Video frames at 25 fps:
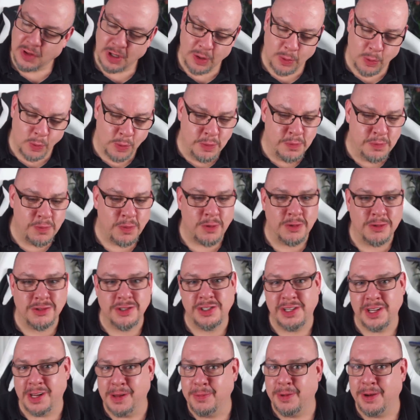
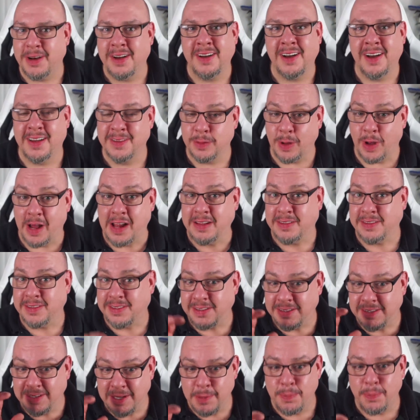Unvorstellbar, also
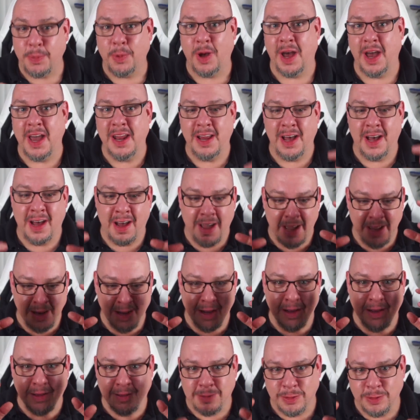als Tipp einer, einer
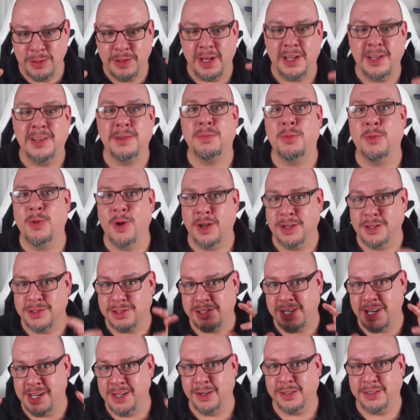Gesundheitsbehörde,
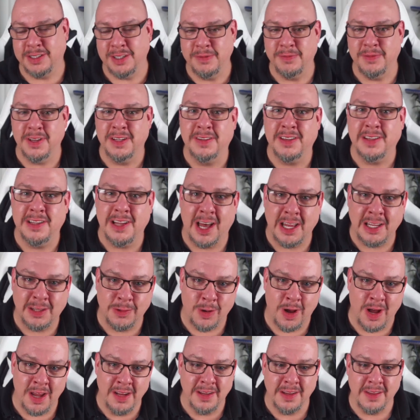stell doch den
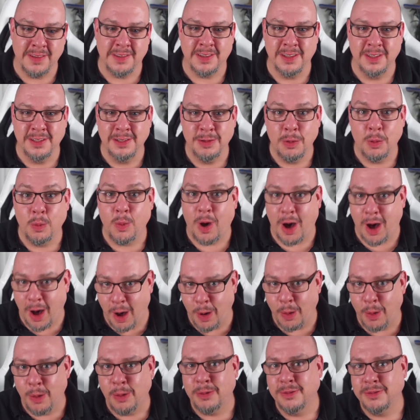Ventilator anders hin.
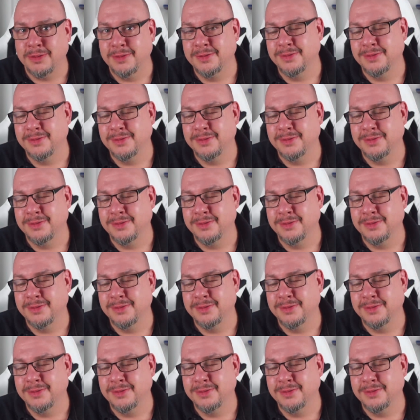Wow.